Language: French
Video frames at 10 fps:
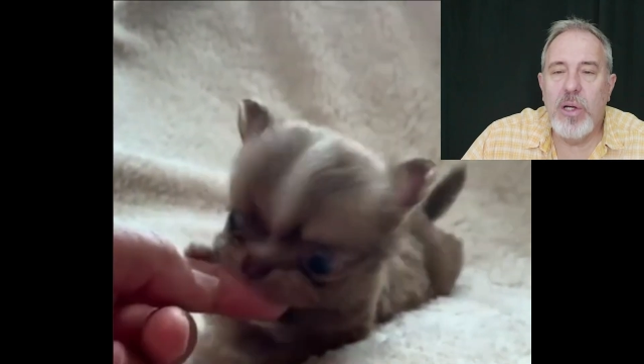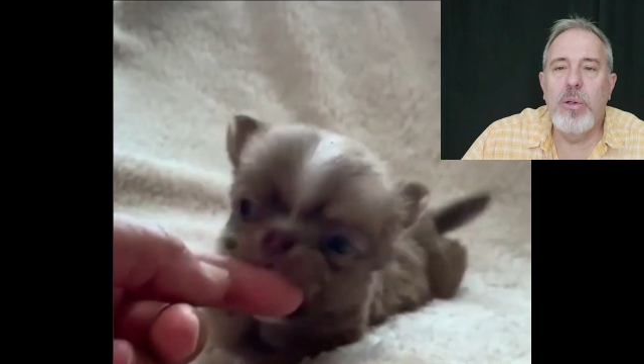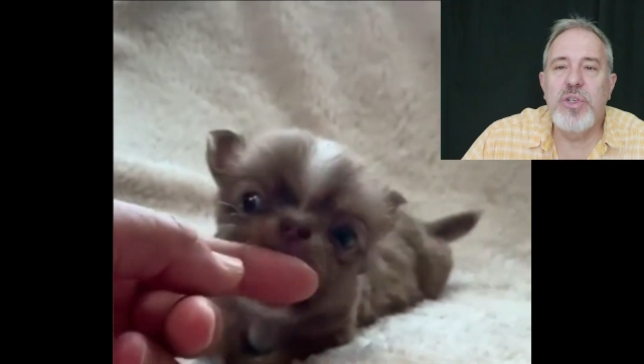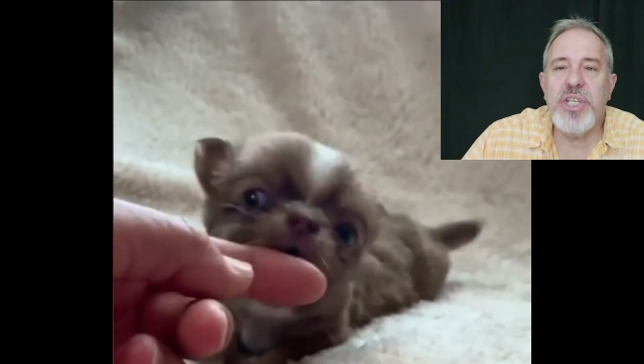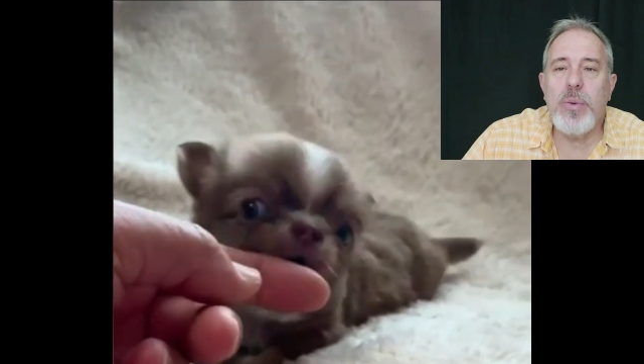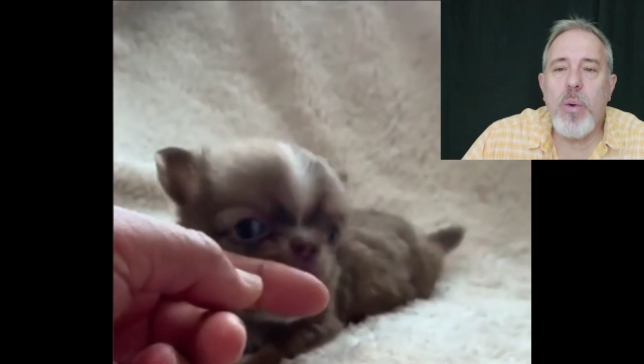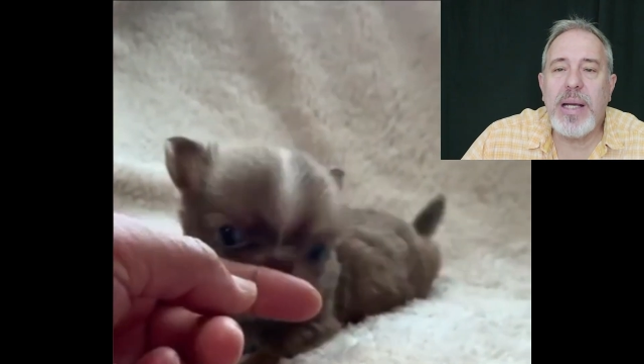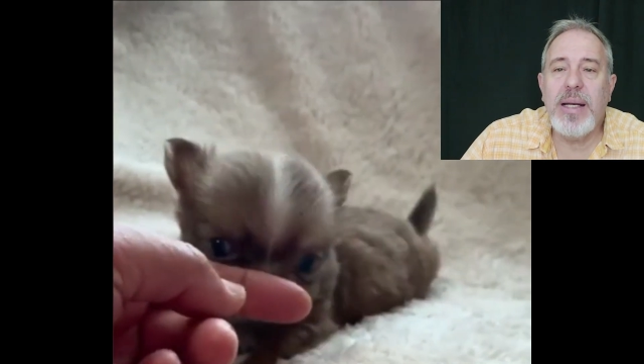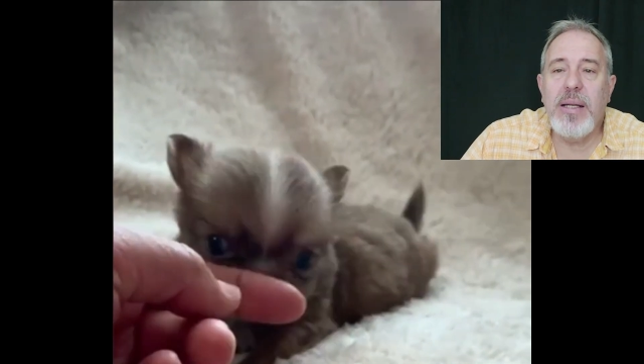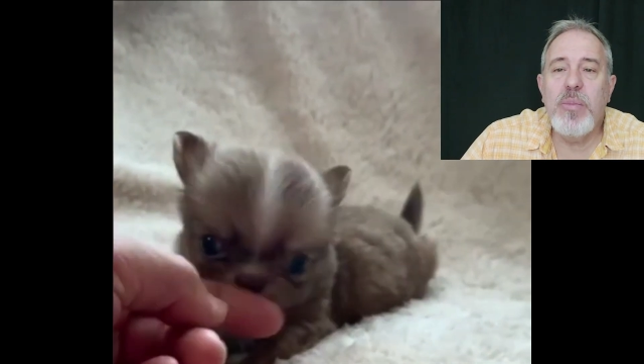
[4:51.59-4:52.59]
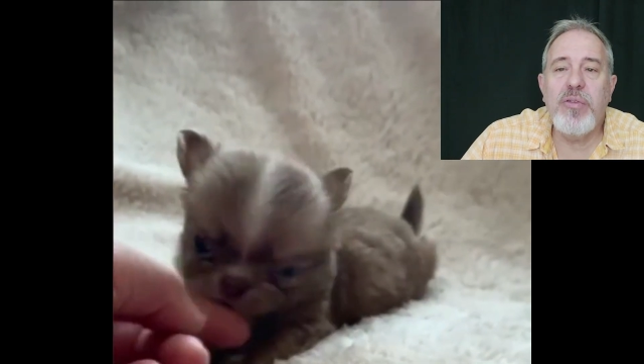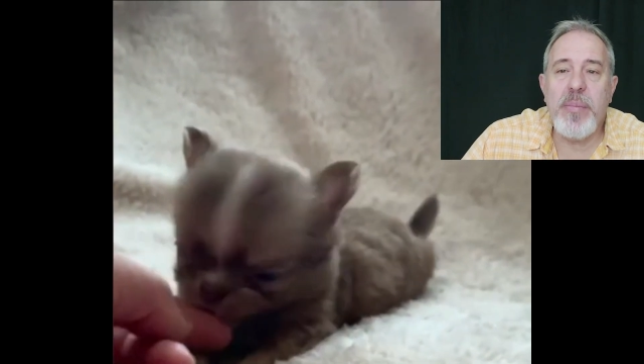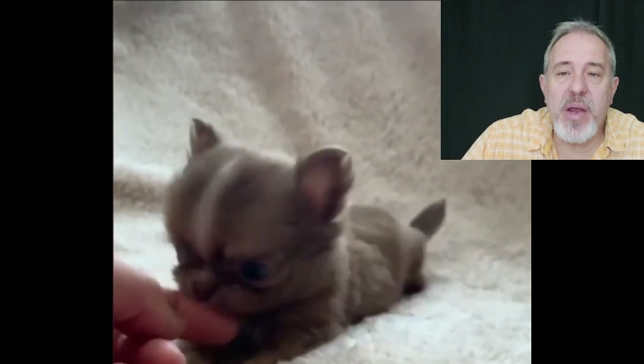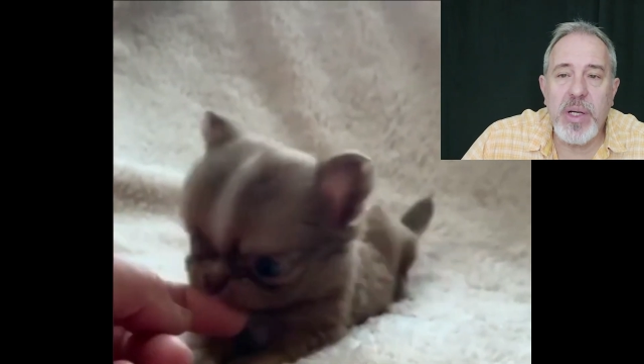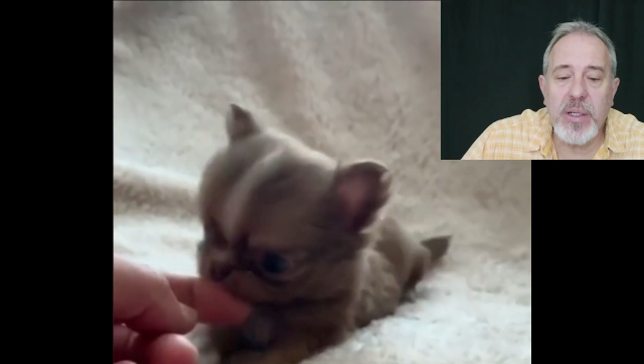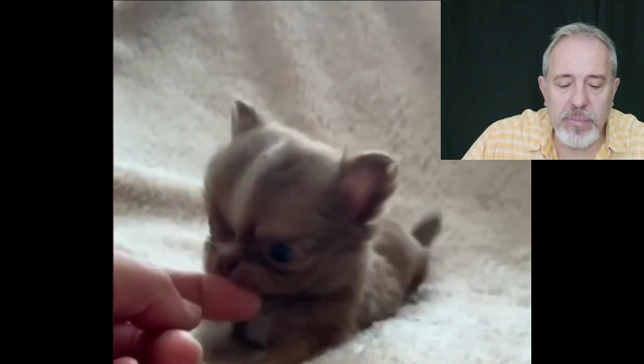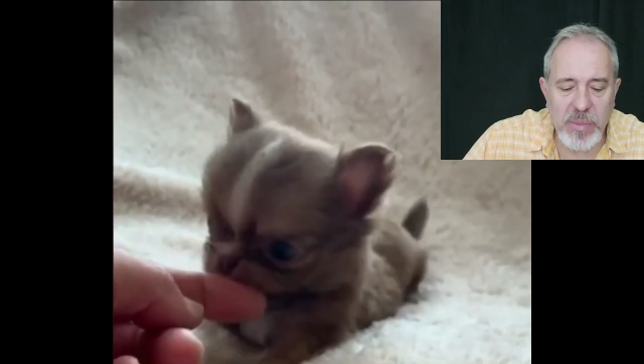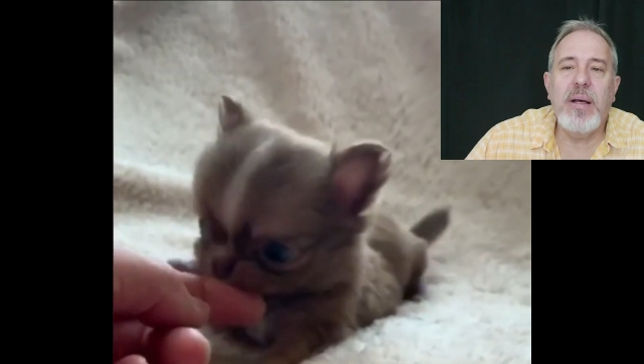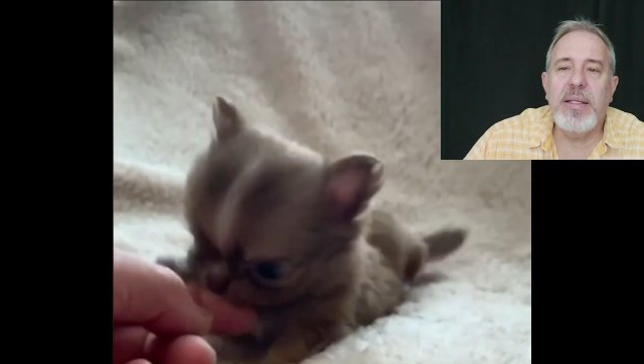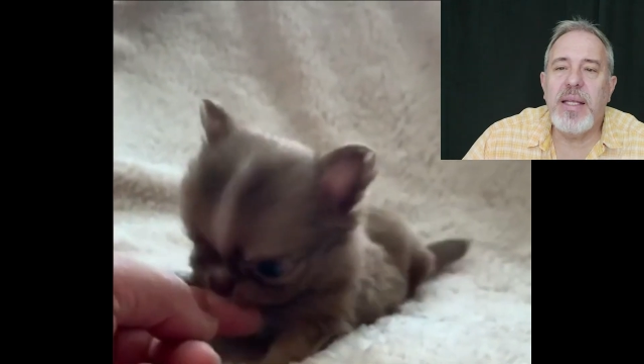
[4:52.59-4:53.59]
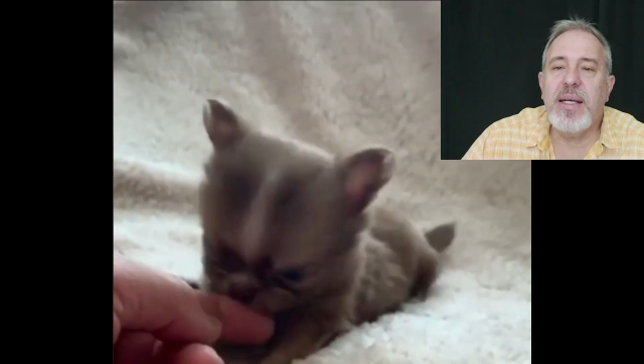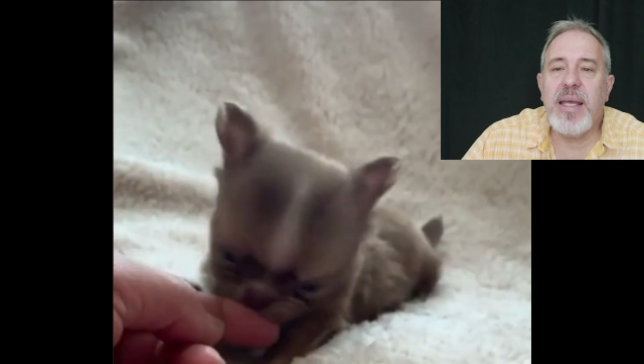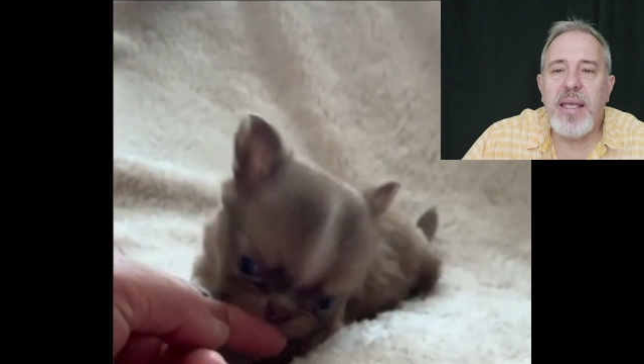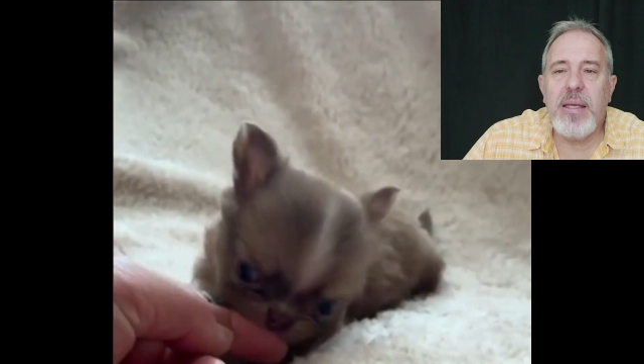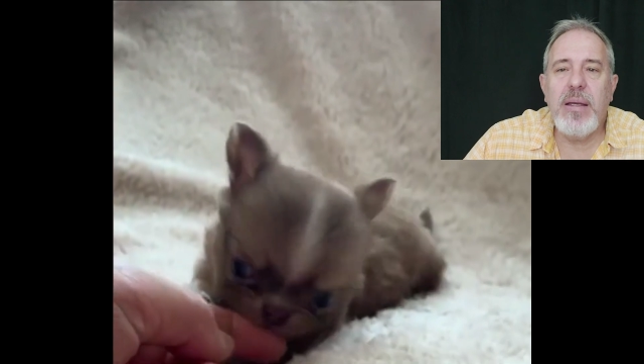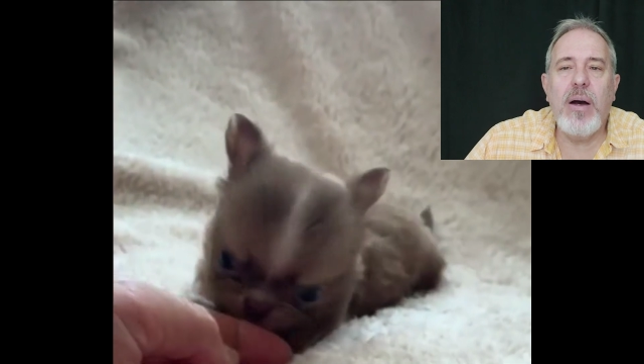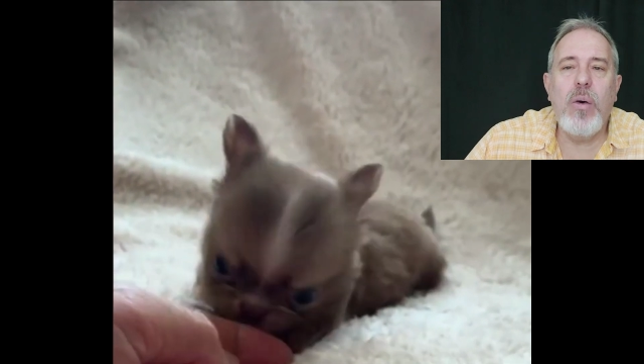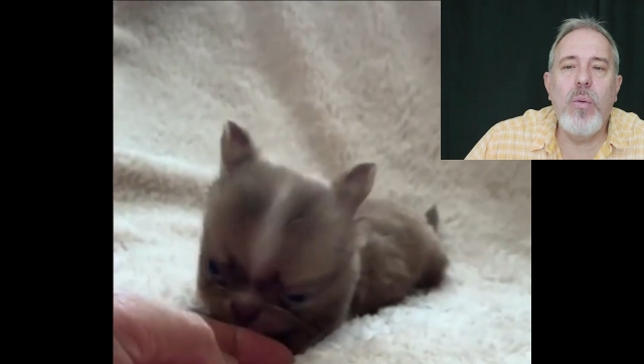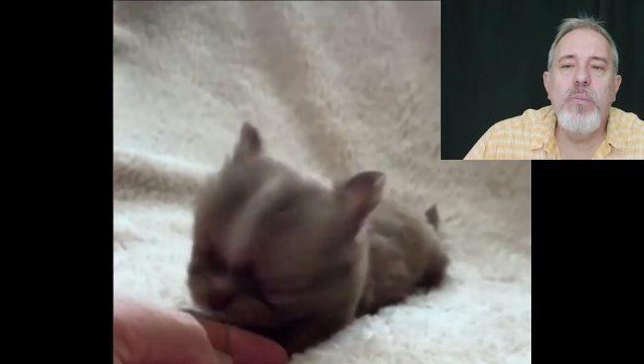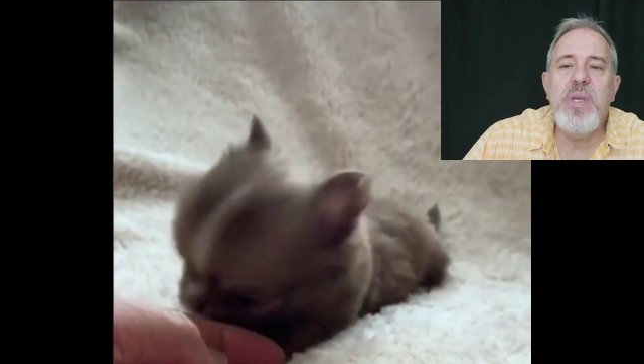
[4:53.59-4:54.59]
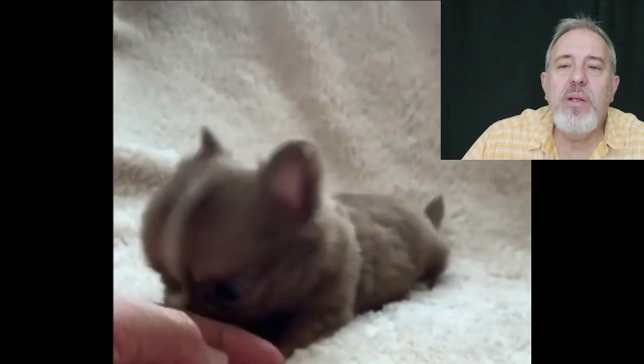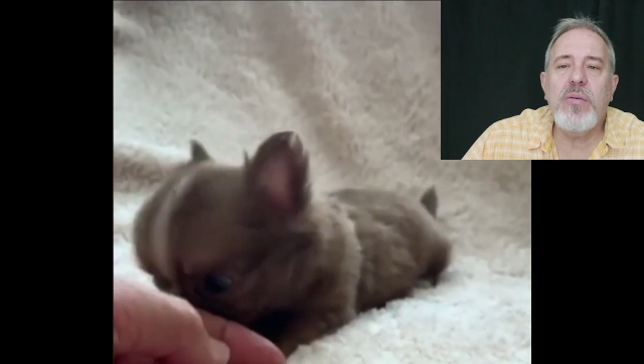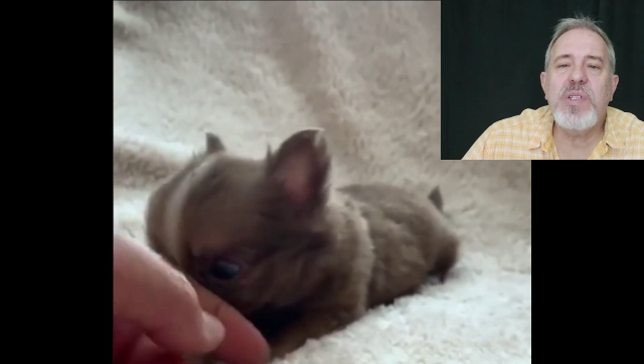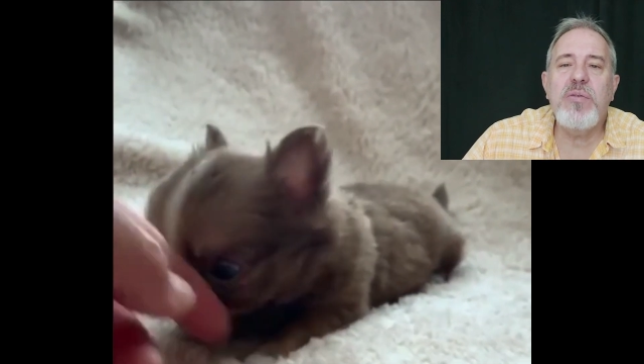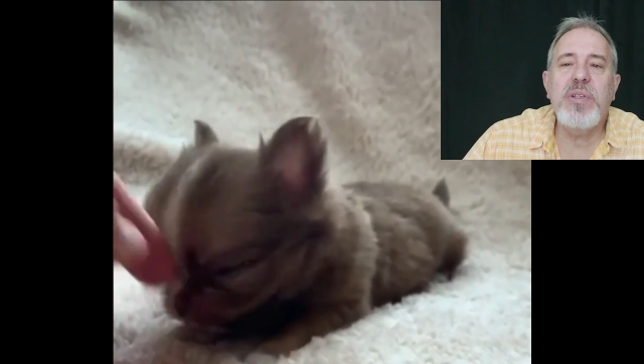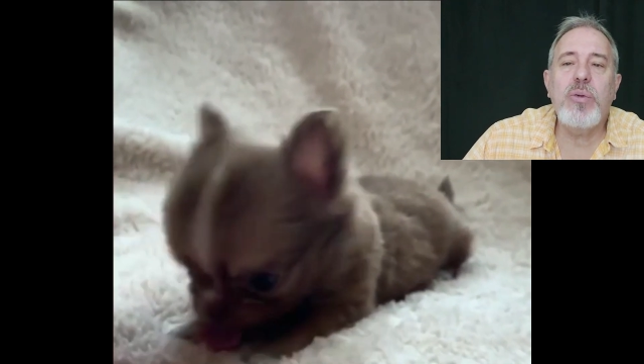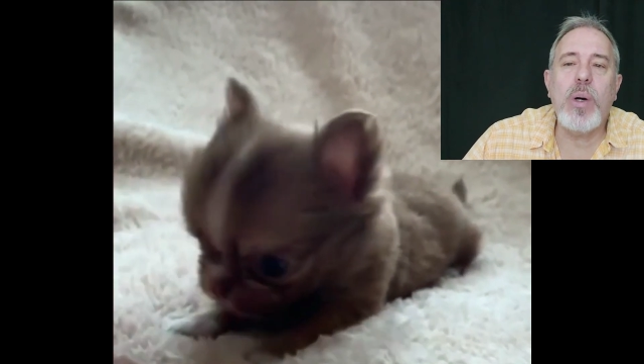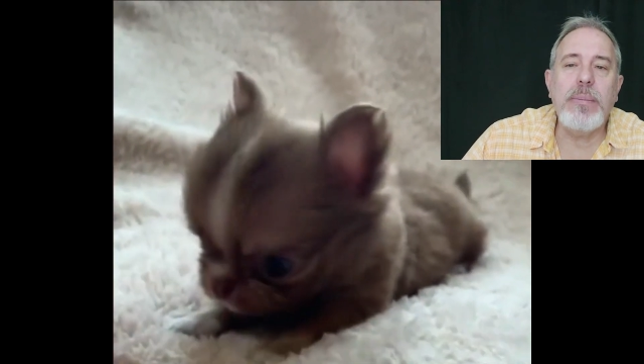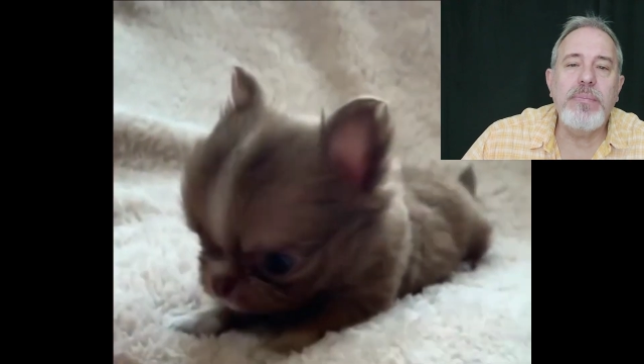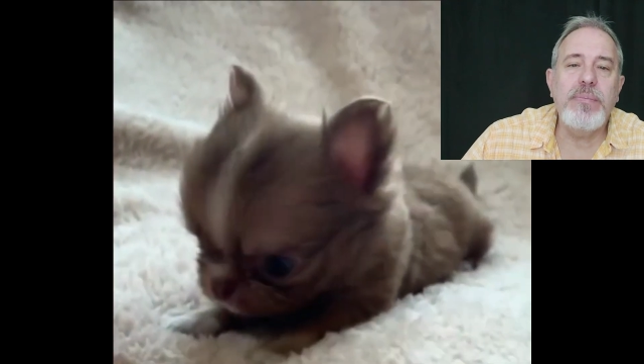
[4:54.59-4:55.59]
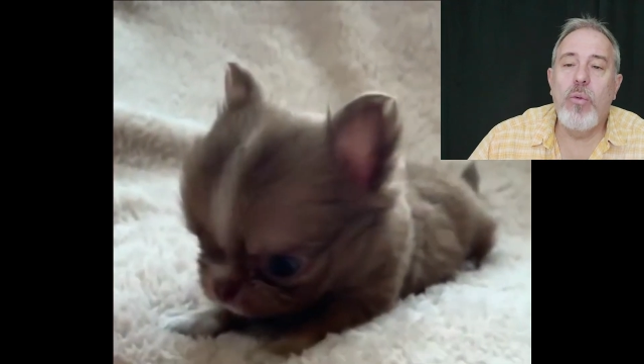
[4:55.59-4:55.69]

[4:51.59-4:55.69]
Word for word: Le Chihuahua Club of America a été créé en 1923.